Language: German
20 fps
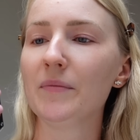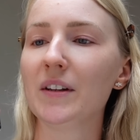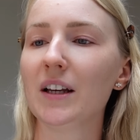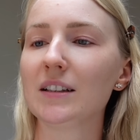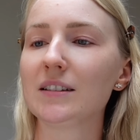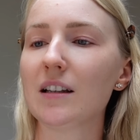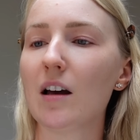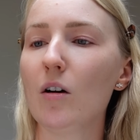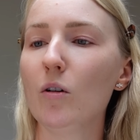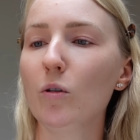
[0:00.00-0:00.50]

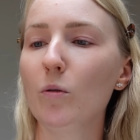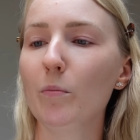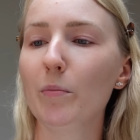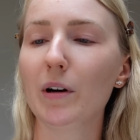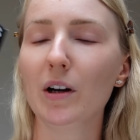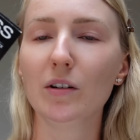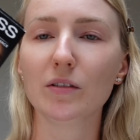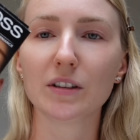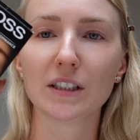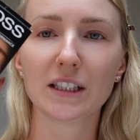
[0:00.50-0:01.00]
das
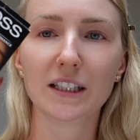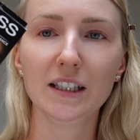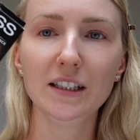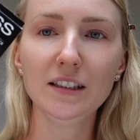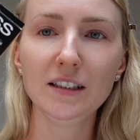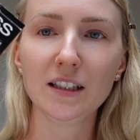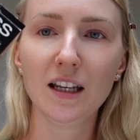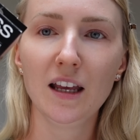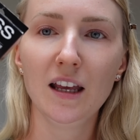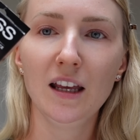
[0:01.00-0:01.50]

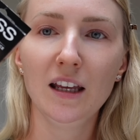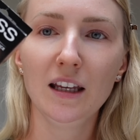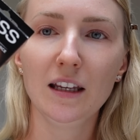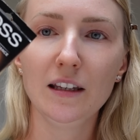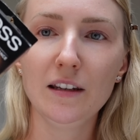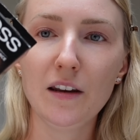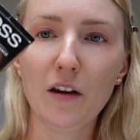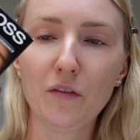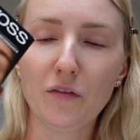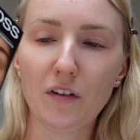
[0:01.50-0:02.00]
Augenbrauen-Kit
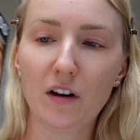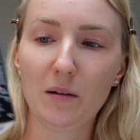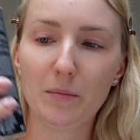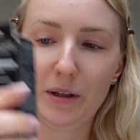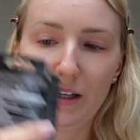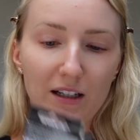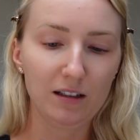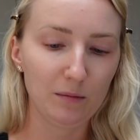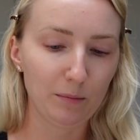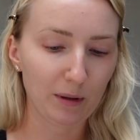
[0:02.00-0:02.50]
in der Farbe
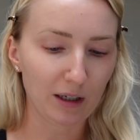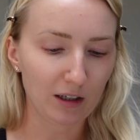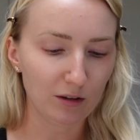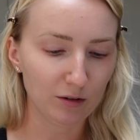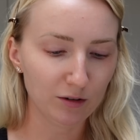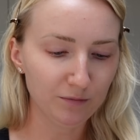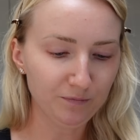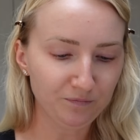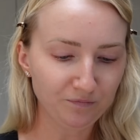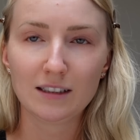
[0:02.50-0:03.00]

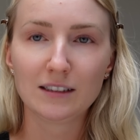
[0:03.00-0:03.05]
hellbraun.